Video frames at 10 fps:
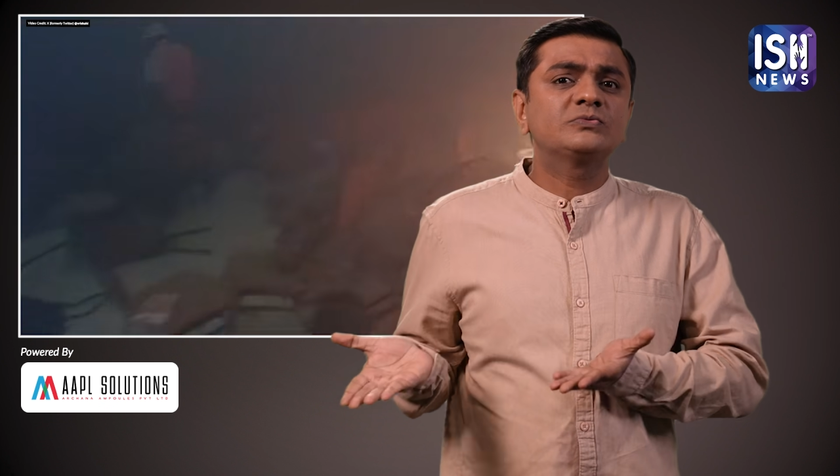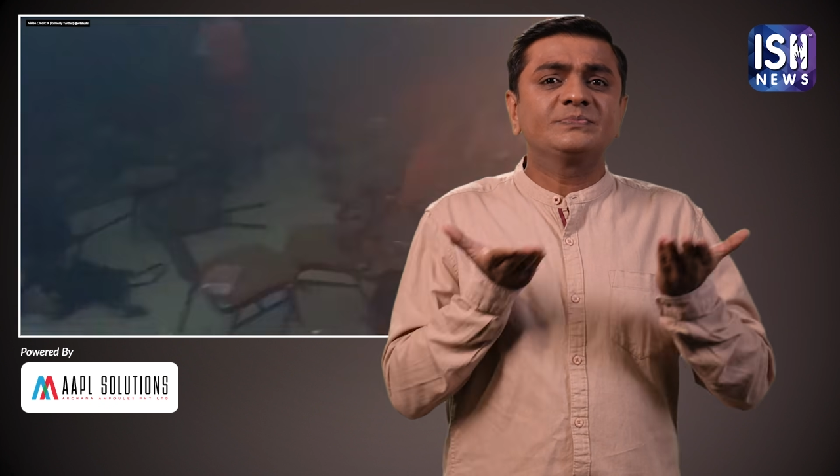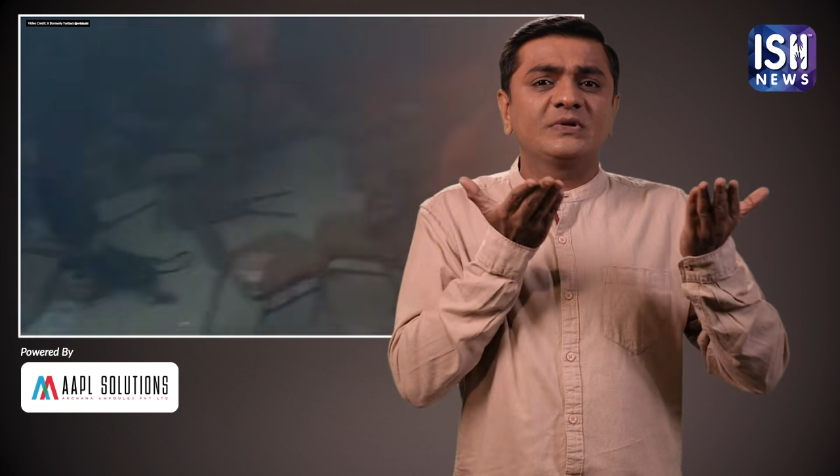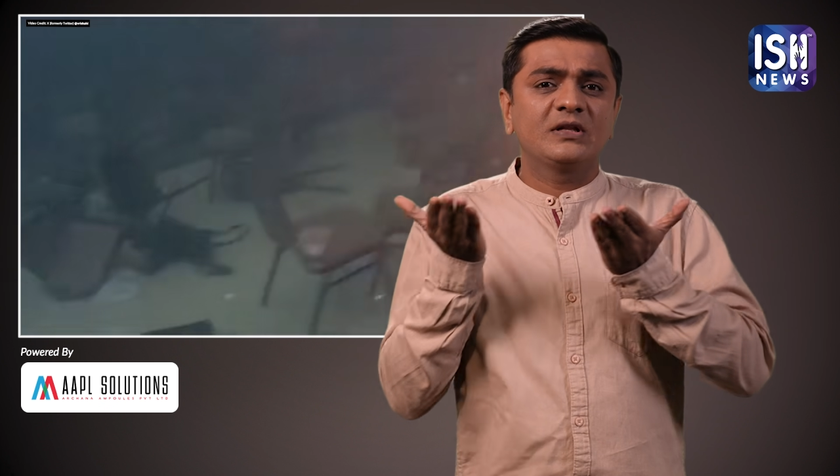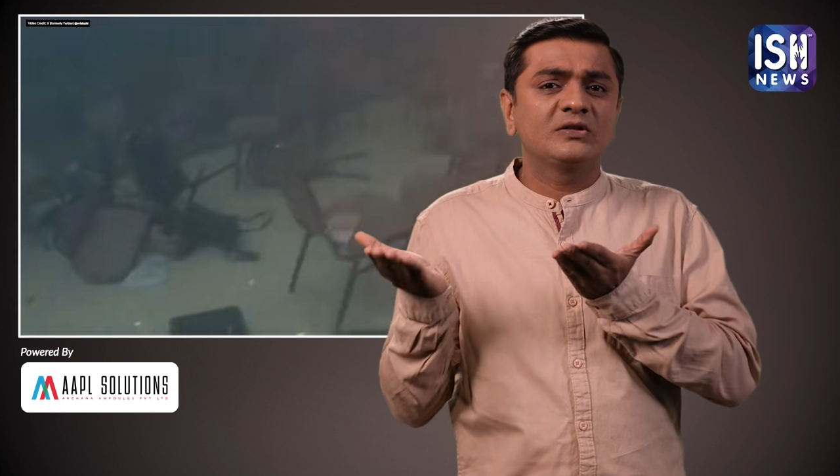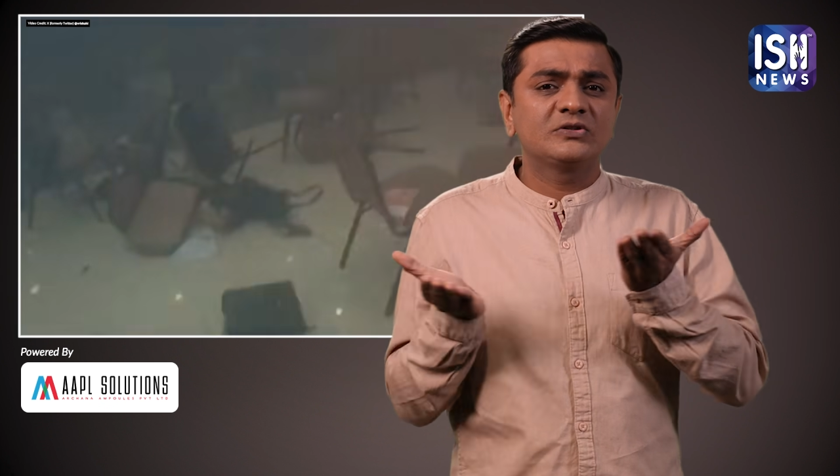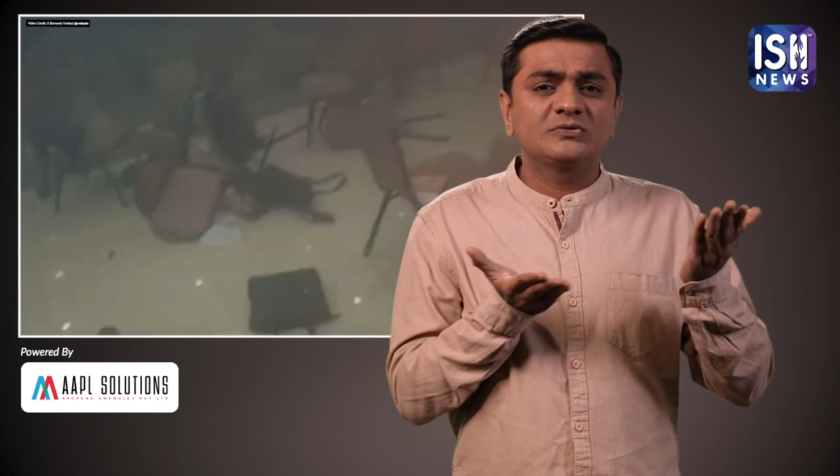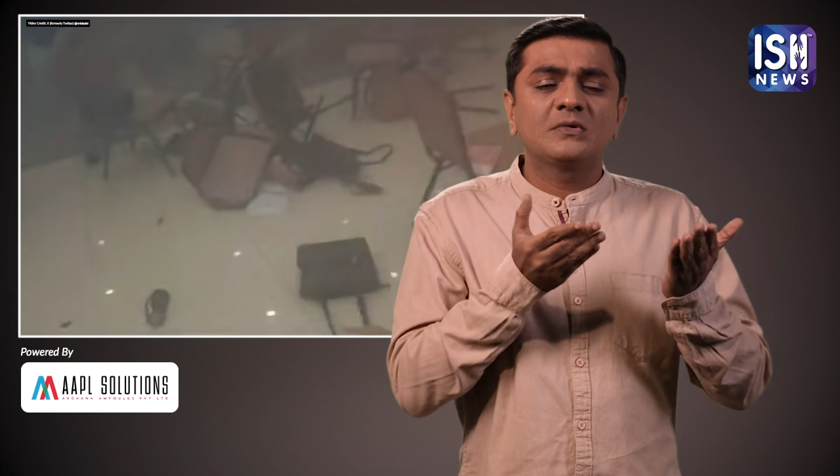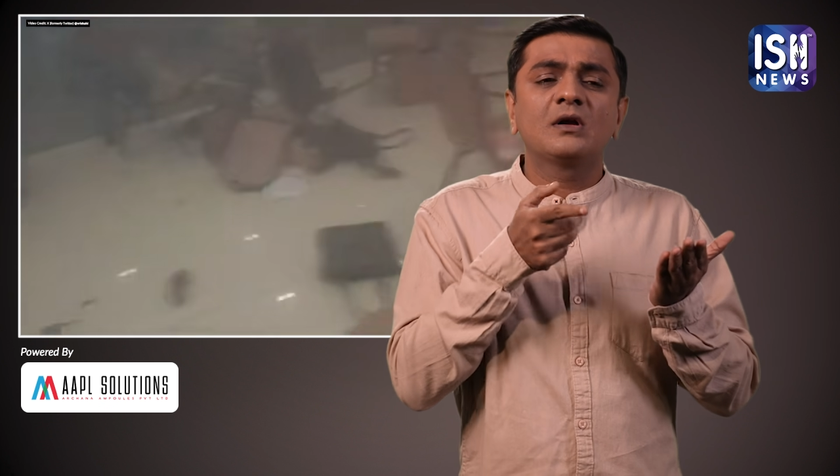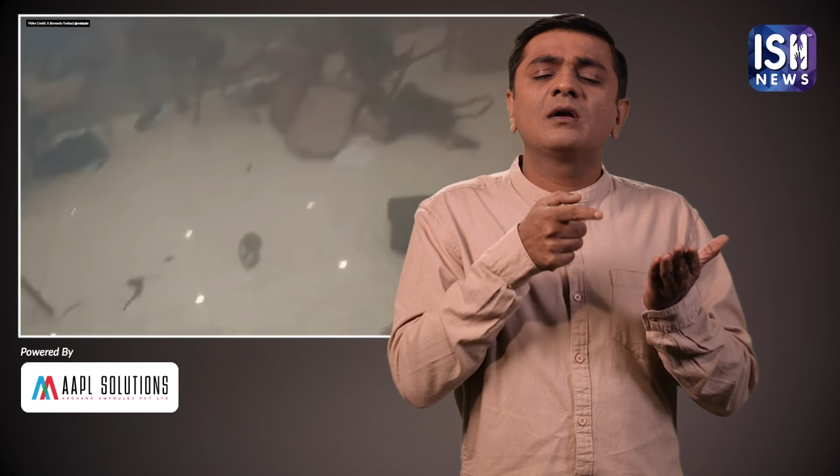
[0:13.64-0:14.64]
उन्हें
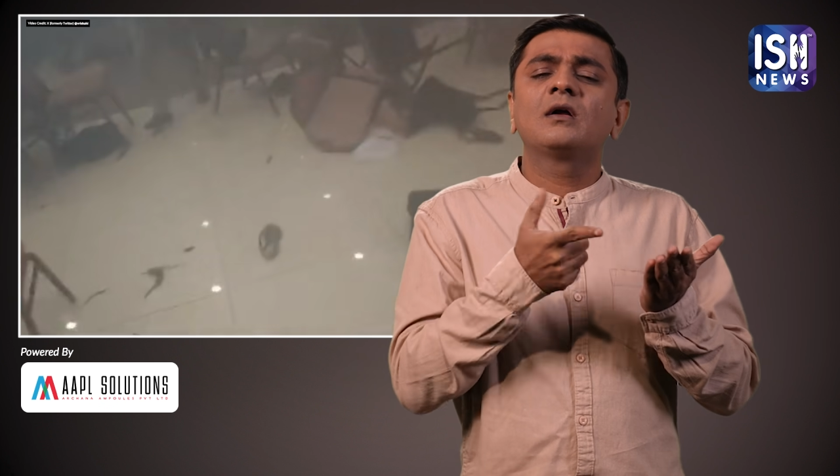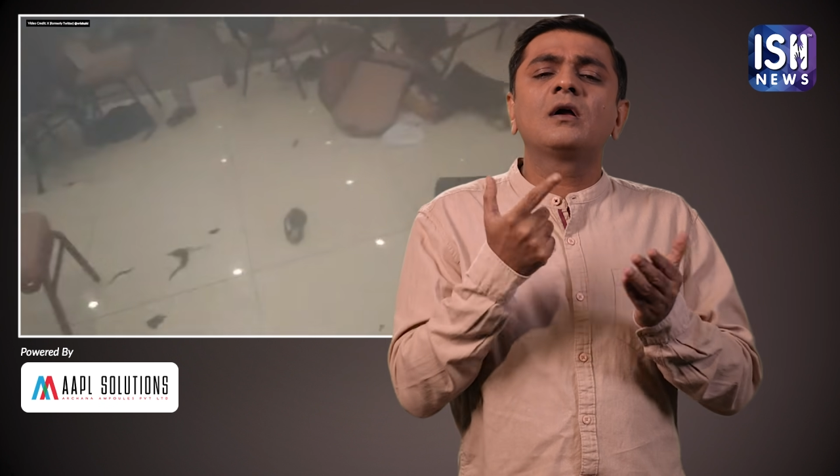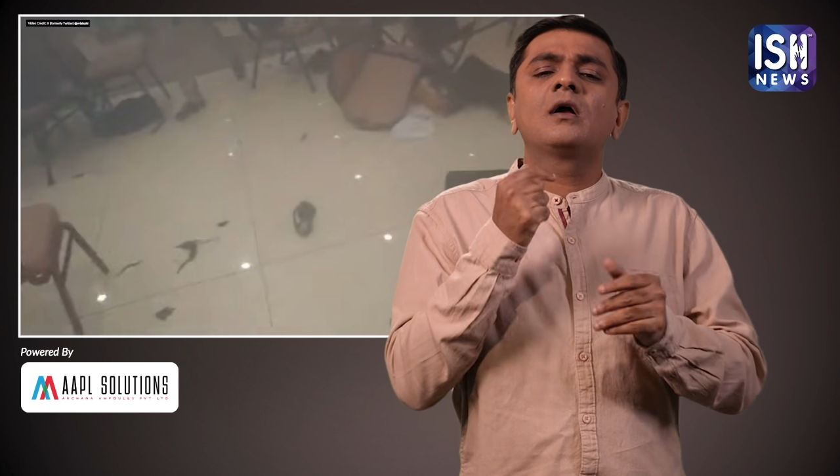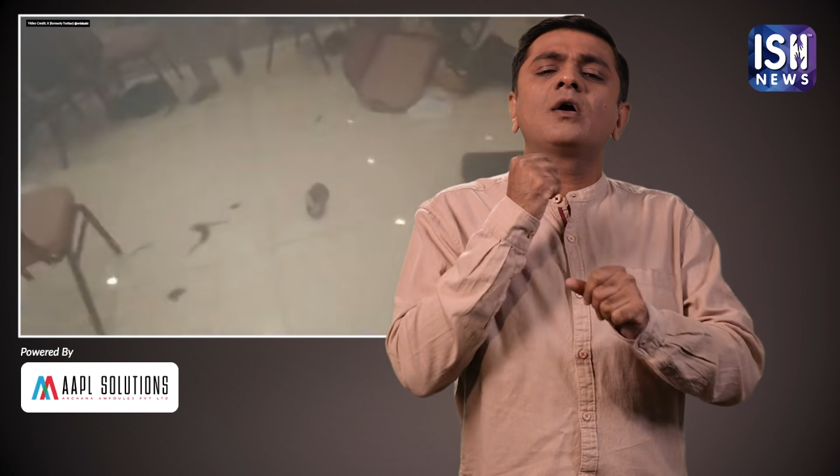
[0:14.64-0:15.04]
सरकारी मेडिकल